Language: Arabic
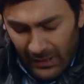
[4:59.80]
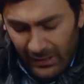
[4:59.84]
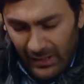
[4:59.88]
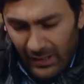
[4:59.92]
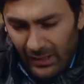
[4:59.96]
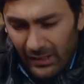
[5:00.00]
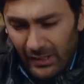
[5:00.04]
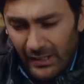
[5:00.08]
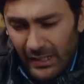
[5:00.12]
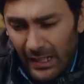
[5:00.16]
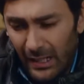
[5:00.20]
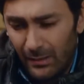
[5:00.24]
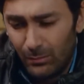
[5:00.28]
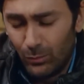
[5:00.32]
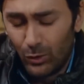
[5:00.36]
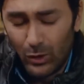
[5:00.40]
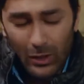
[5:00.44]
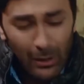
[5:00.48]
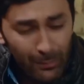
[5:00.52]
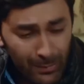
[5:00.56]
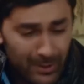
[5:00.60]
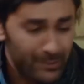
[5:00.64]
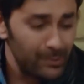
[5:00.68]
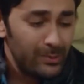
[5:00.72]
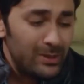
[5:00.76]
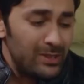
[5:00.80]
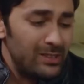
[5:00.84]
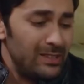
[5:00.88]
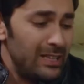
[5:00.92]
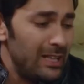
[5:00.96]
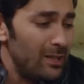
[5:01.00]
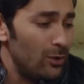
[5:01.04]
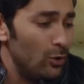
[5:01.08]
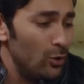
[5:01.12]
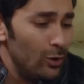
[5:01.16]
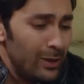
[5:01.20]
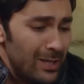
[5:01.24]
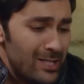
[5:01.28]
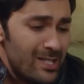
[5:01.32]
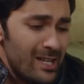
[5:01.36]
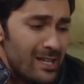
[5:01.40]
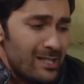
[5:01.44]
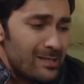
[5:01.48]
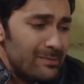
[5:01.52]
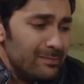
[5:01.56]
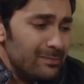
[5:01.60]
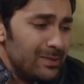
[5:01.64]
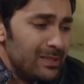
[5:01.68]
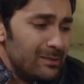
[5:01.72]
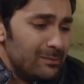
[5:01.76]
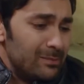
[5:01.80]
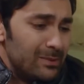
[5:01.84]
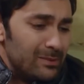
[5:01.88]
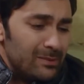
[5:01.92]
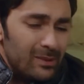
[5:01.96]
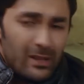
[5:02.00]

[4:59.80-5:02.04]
منطقي بس رح ننقتل شو بدنا نعمل يعني